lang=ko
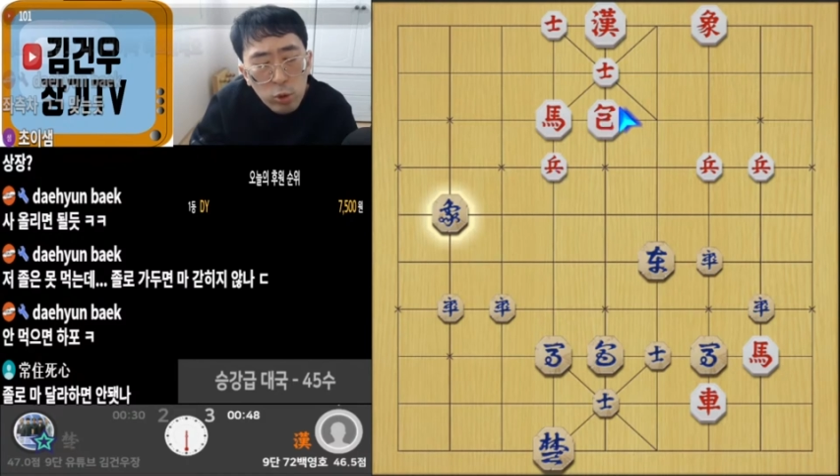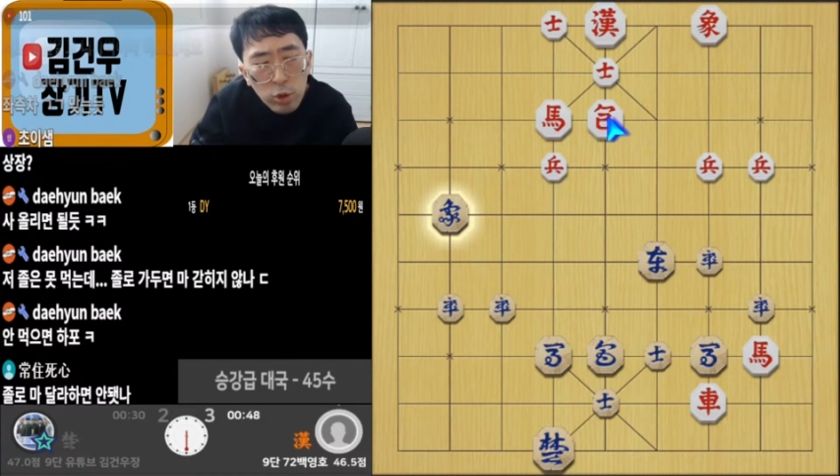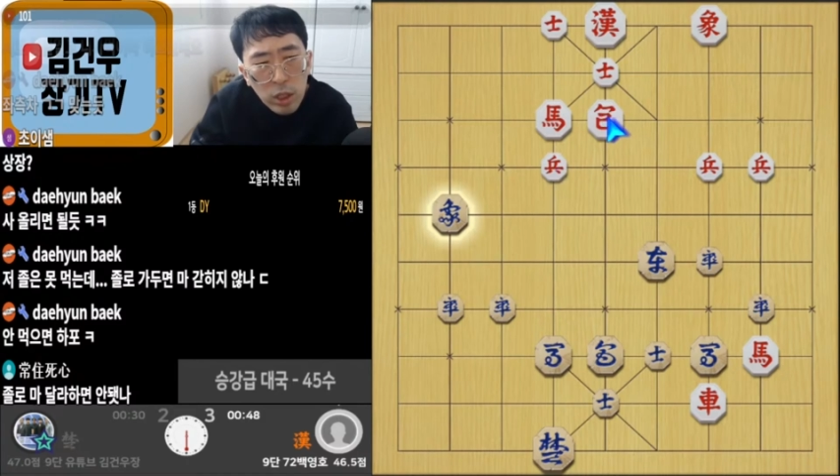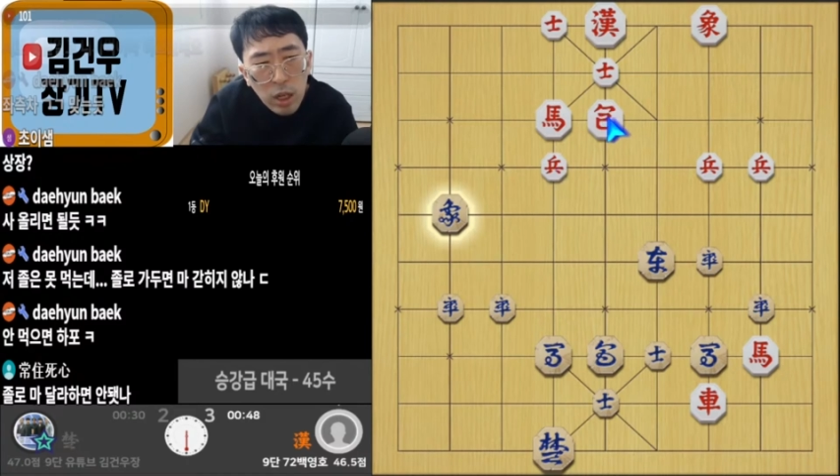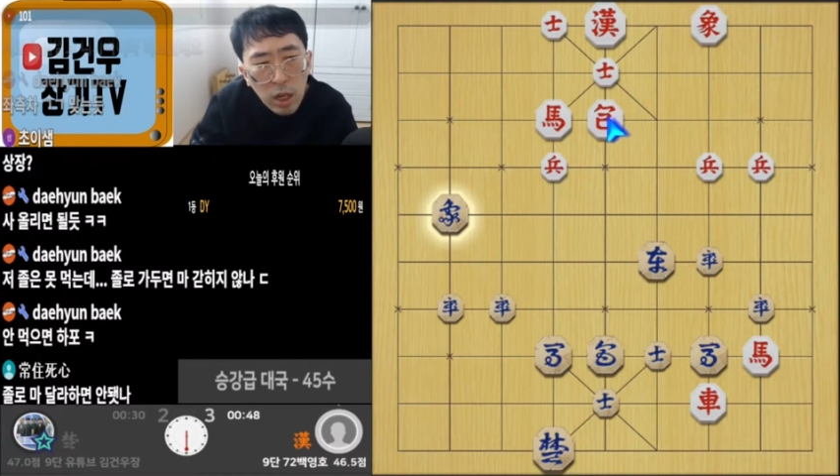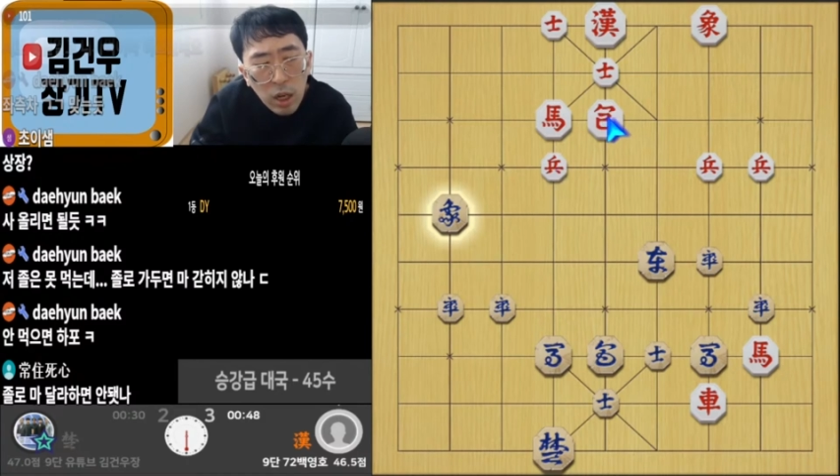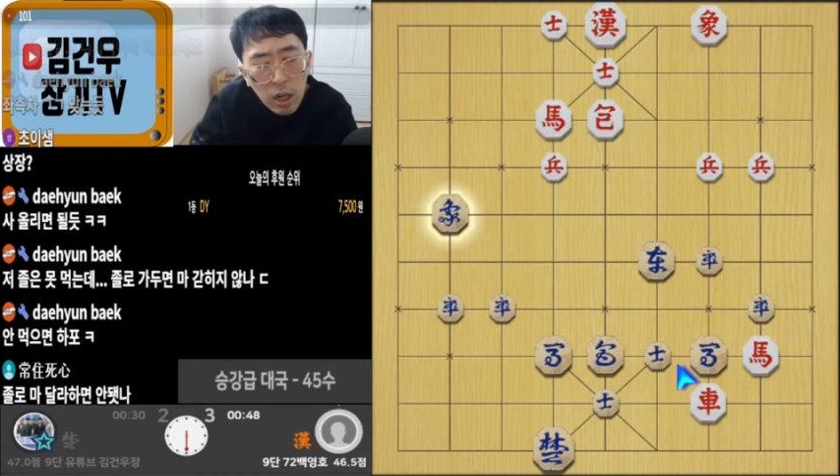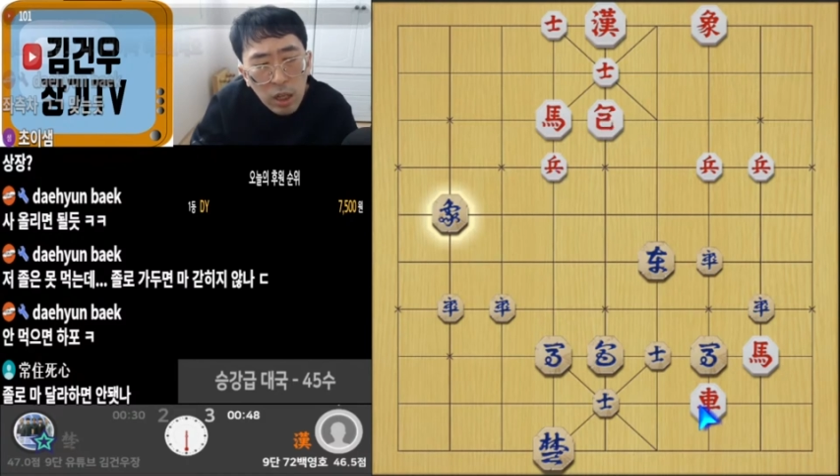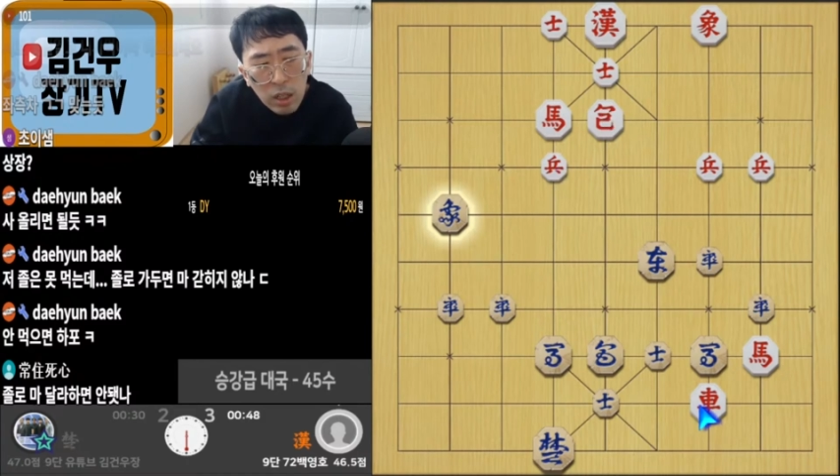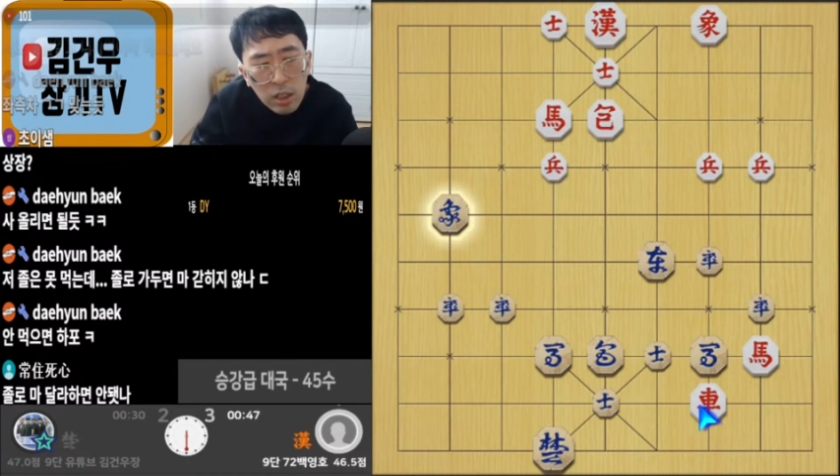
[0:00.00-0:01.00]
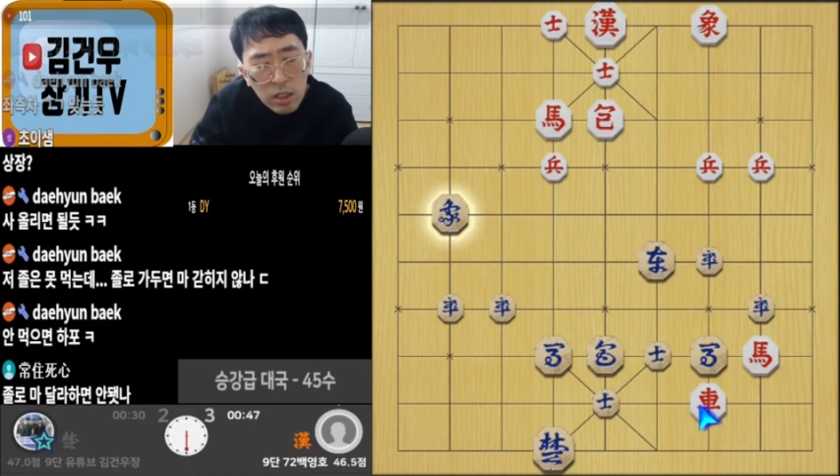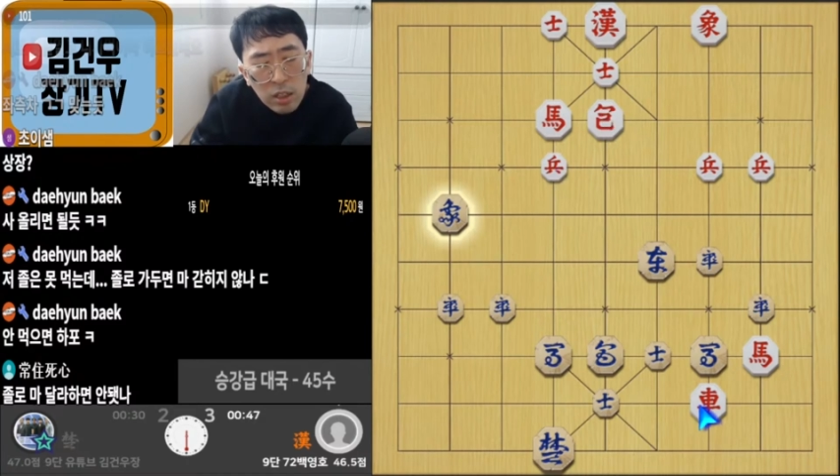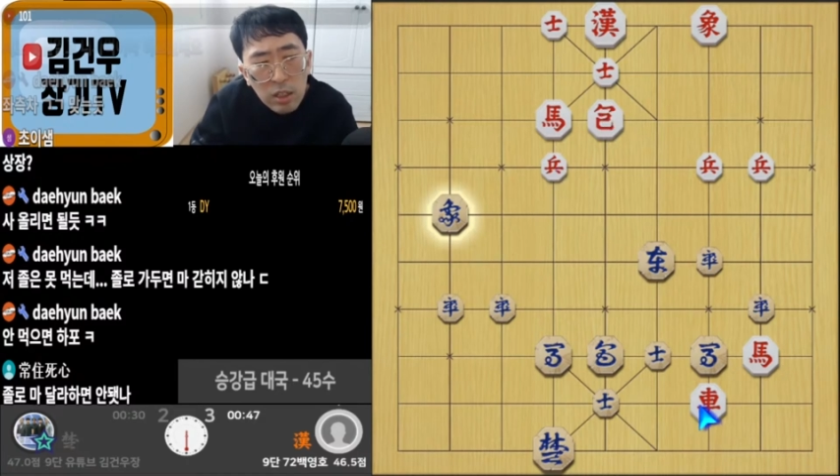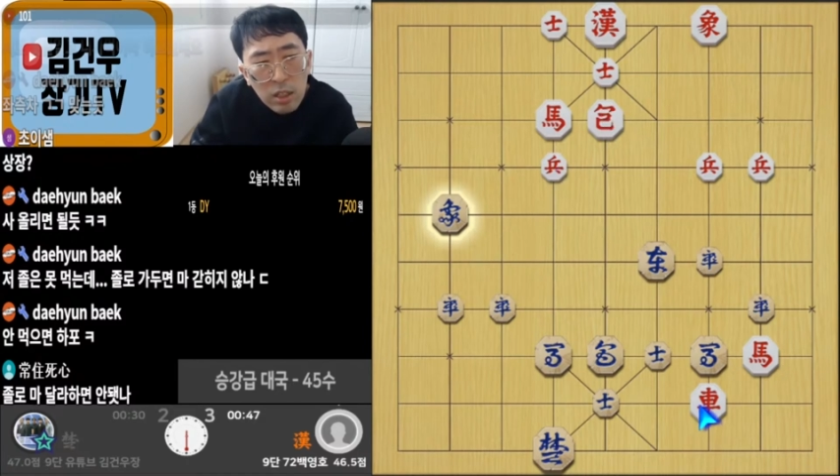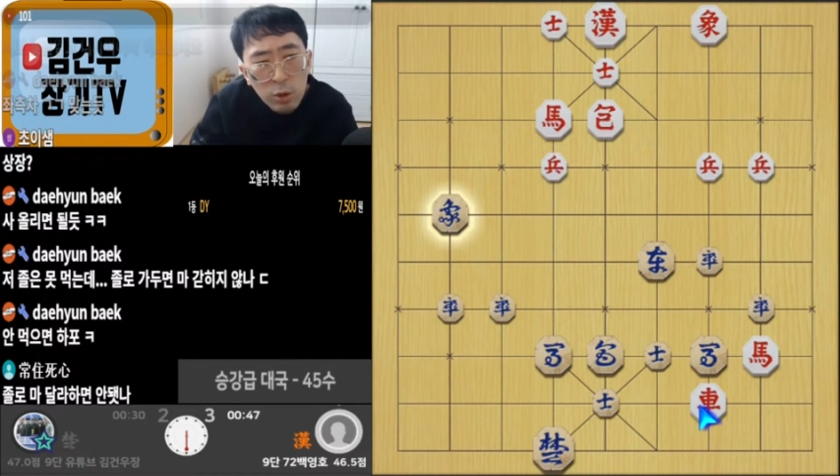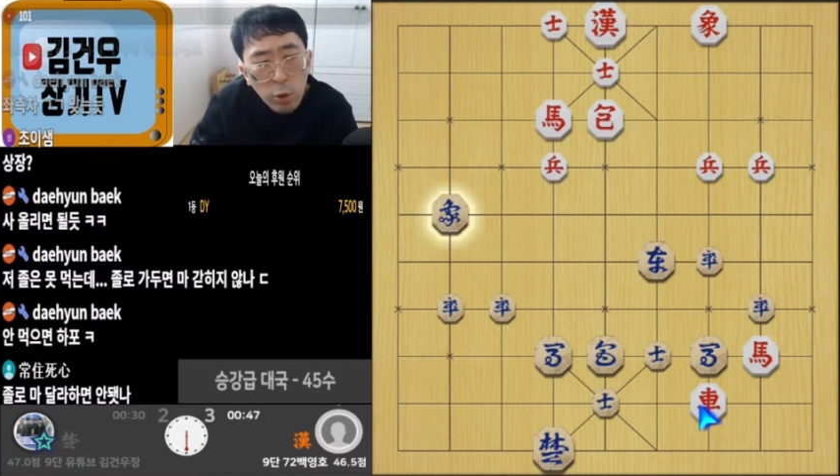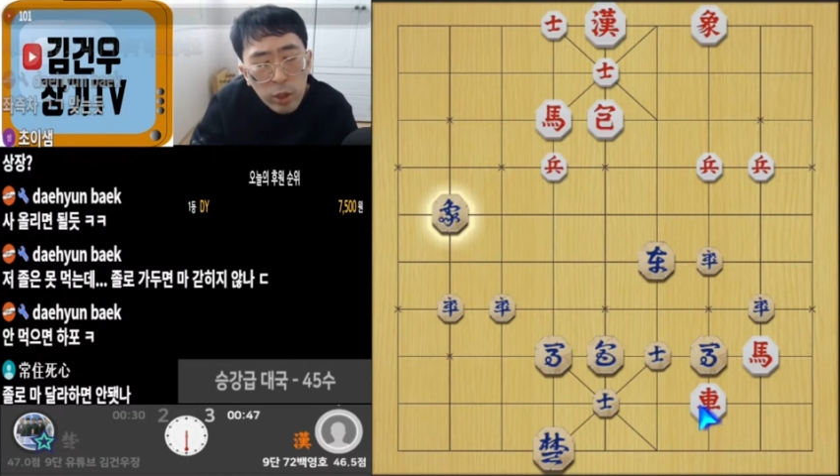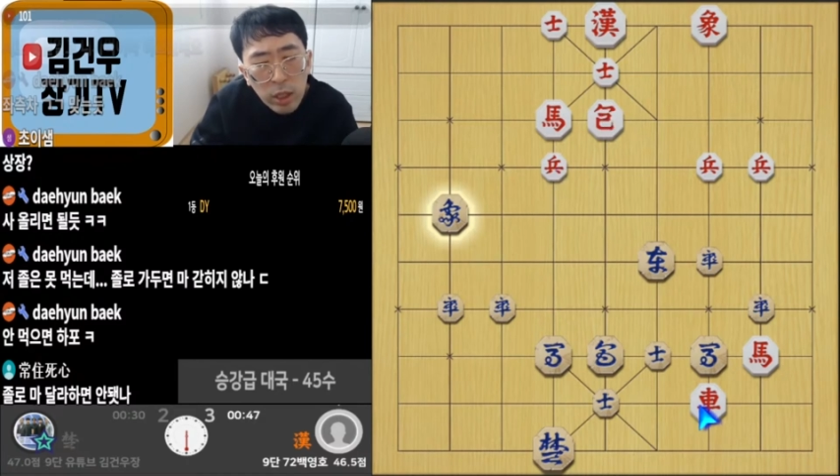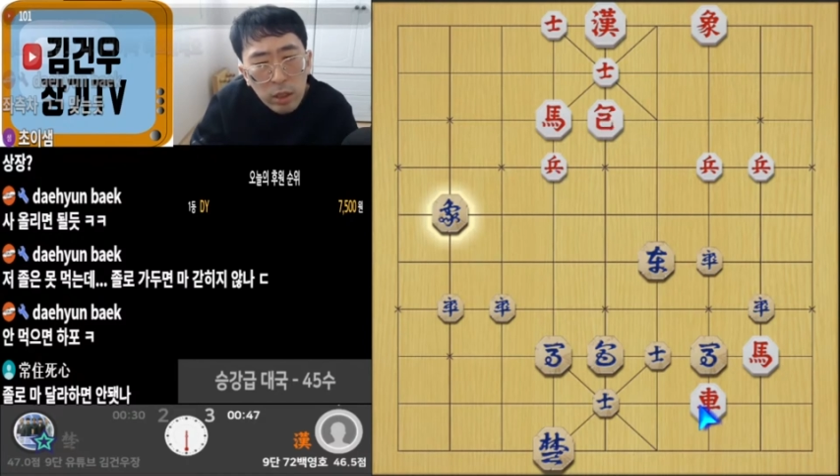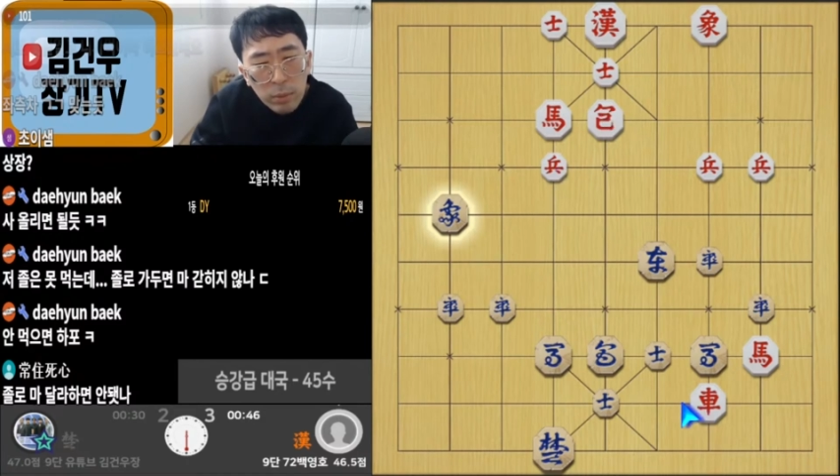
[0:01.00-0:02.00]
포 죽으니까 그런 거
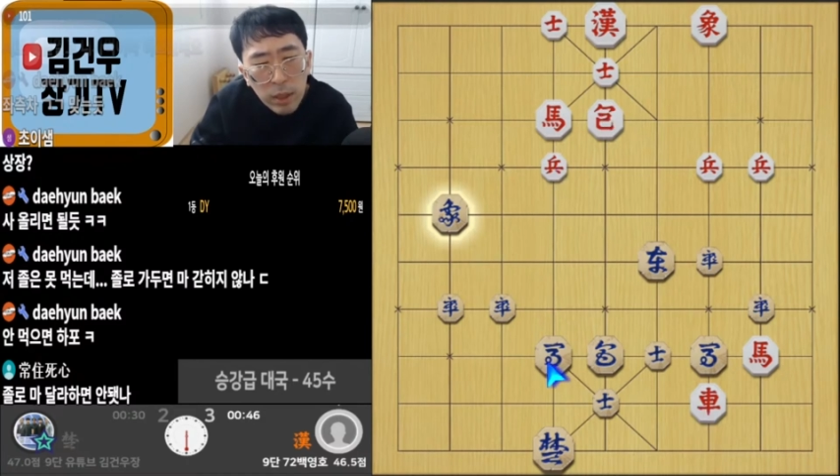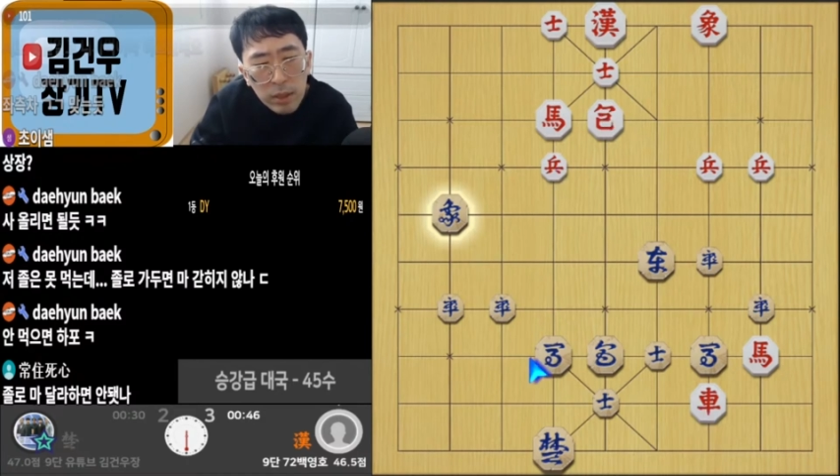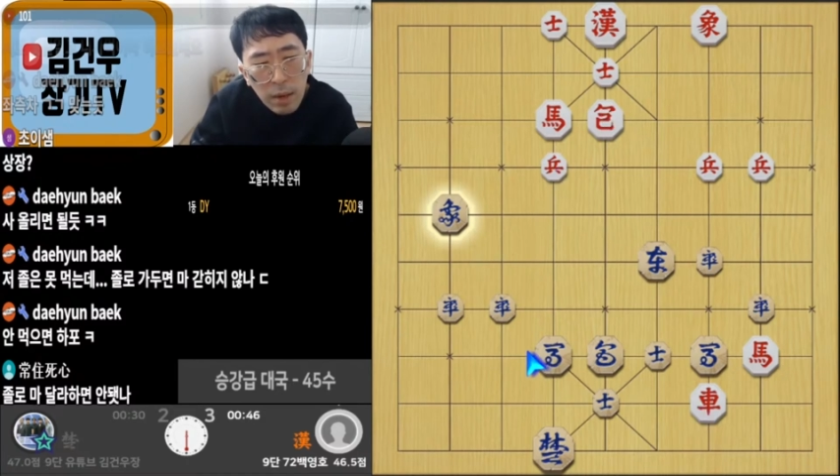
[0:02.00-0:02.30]
노린다는 거예요.